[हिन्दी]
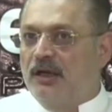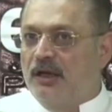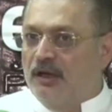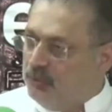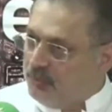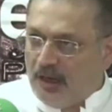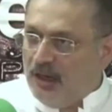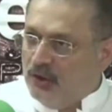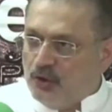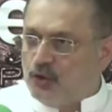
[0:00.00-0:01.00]
इसका
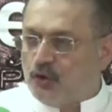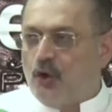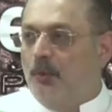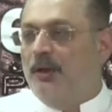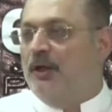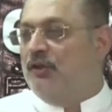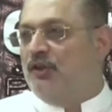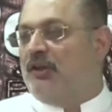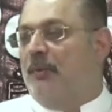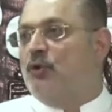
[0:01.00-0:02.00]
जिसको भी
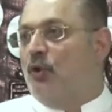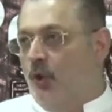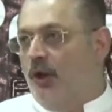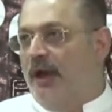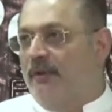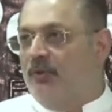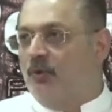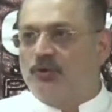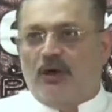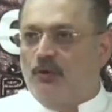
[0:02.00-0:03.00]
जिसका भी जो रोल है
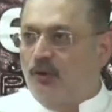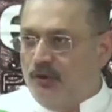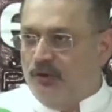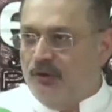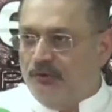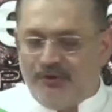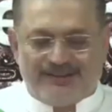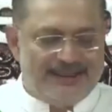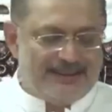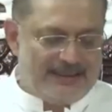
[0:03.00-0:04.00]
उसका वो
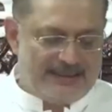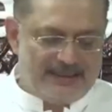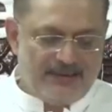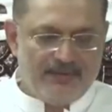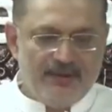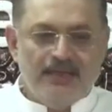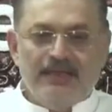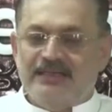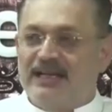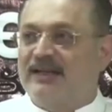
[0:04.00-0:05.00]
फैसला किया जाए
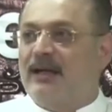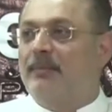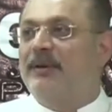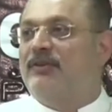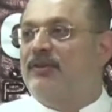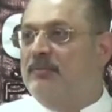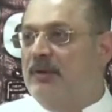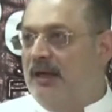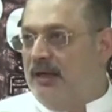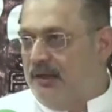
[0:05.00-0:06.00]
जहाँ तक आपने सिंध
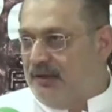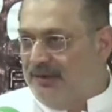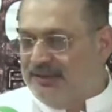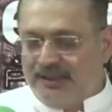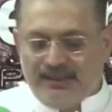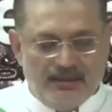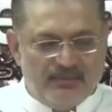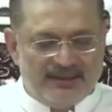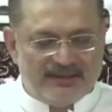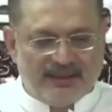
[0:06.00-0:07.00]
में रवादारी की
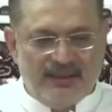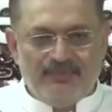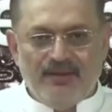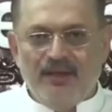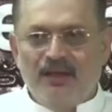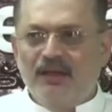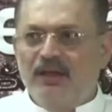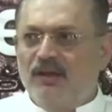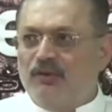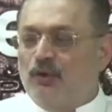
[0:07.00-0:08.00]
बात की
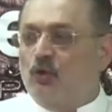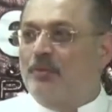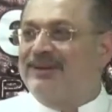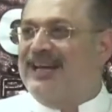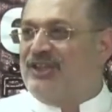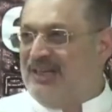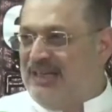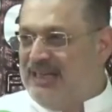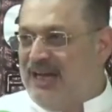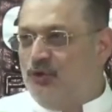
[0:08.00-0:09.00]
सिंध हुकूमत ने एक्शन
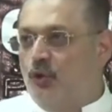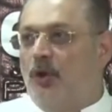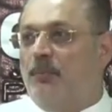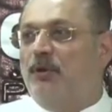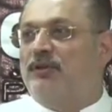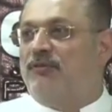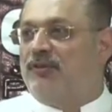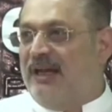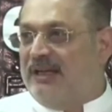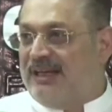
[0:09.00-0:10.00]
लिया है दोनों पुलिस
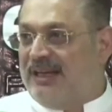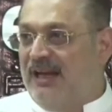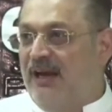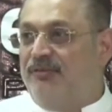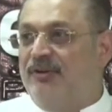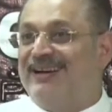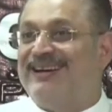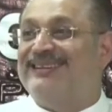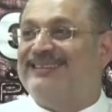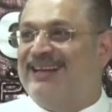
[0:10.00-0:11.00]
अफसरान के खिलाफ
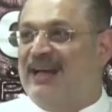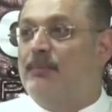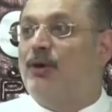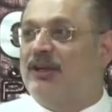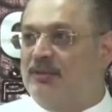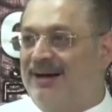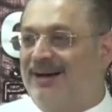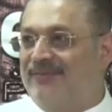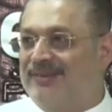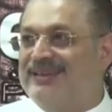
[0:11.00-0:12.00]
कत्ल का मुकदमा
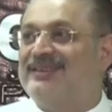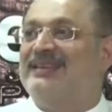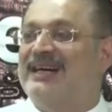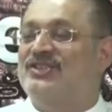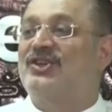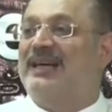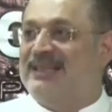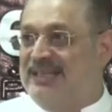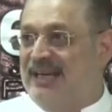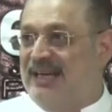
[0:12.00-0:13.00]
दर्ज कर
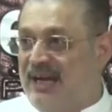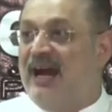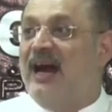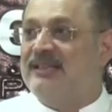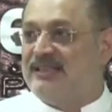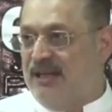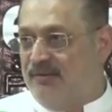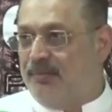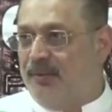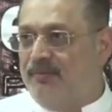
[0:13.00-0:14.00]
दिया गया है हाईएस्ट लेवल
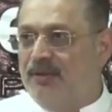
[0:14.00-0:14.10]
पे